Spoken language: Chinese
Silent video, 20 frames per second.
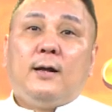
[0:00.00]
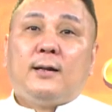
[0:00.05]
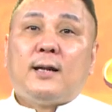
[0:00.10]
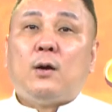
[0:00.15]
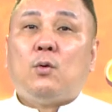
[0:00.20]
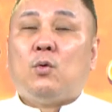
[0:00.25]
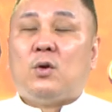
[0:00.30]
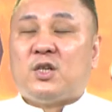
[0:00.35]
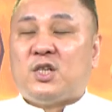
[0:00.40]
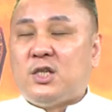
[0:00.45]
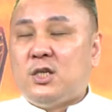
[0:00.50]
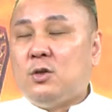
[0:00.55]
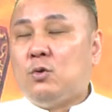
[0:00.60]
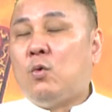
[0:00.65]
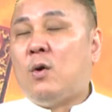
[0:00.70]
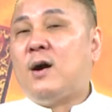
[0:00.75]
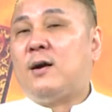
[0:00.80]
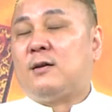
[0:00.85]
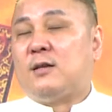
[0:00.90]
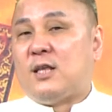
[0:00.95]
那我希
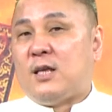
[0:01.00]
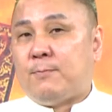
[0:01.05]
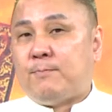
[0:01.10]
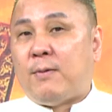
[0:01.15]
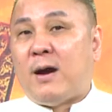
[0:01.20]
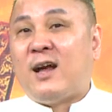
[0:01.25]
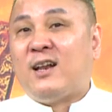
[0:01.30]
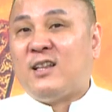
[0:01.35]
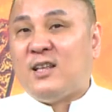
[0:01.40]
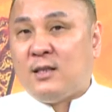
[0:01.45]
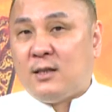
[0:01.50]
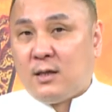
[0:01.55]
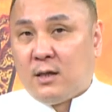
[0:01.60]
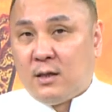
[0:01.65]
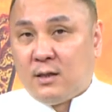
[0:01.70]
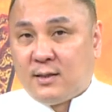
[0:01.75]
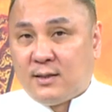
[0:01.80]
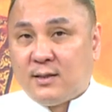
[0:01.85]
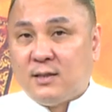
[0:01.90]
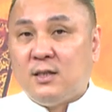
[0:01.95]
望你把你
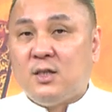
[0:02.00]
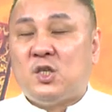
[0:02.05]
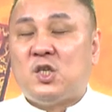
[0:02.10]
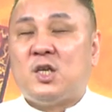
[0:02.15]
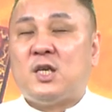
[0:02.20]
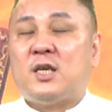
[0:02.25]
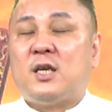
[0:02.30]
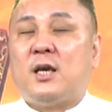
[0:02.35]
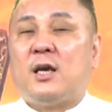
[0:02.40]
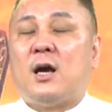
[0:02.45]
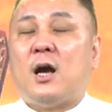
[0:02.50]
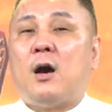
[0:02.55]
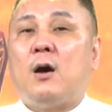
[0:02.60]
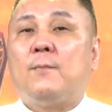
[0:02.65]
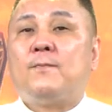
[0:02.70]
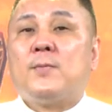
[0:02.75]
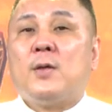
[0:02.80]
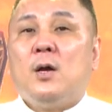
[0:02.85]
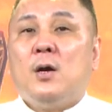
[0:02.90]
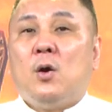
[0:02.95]
的资金也好，